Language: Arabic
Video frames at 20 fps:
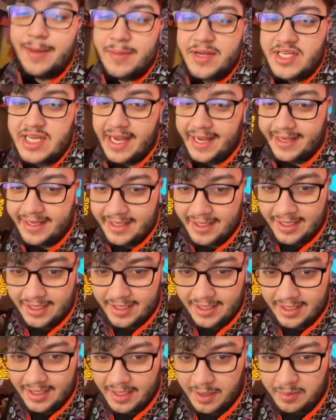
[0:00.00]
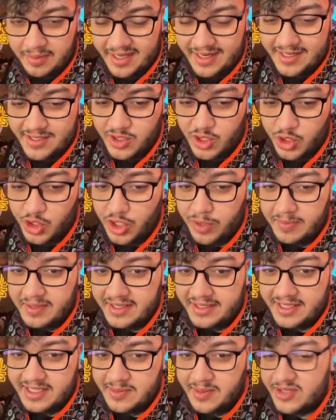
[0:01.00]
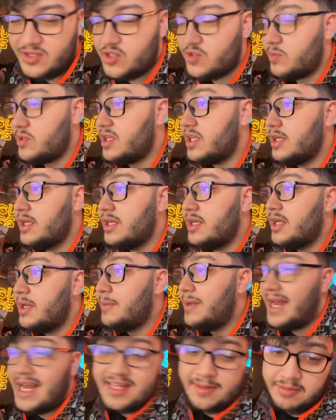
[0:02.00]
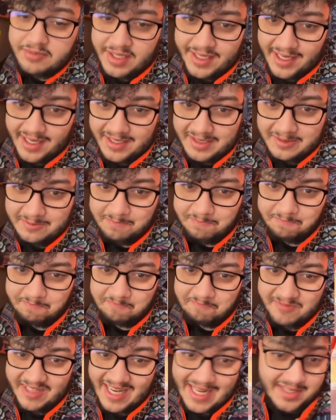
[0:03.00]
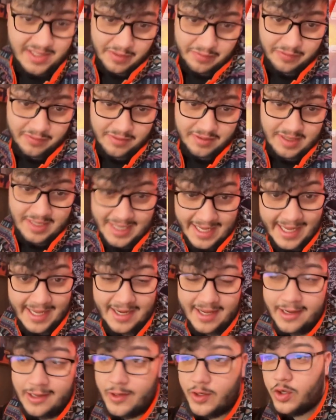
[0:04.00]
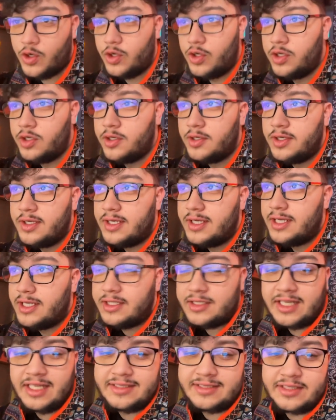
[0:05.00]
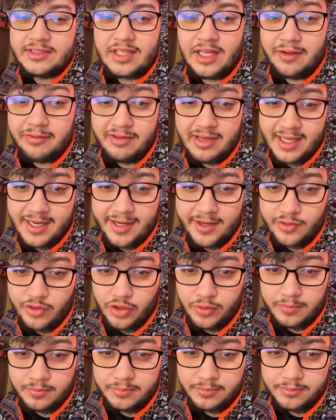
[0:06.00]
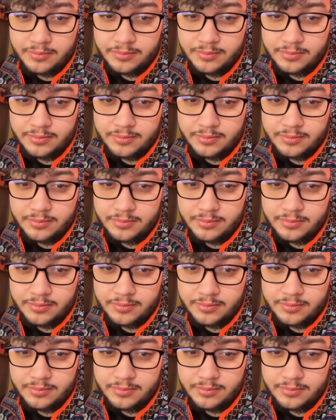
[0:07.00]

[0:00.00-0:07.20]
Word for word: على المشاكل اللي بين السوشيال ميديا جماعه السوشيال ميديا بالعاده ما بتنحل للاسف ليه لانه كلتا الطرفين عندهم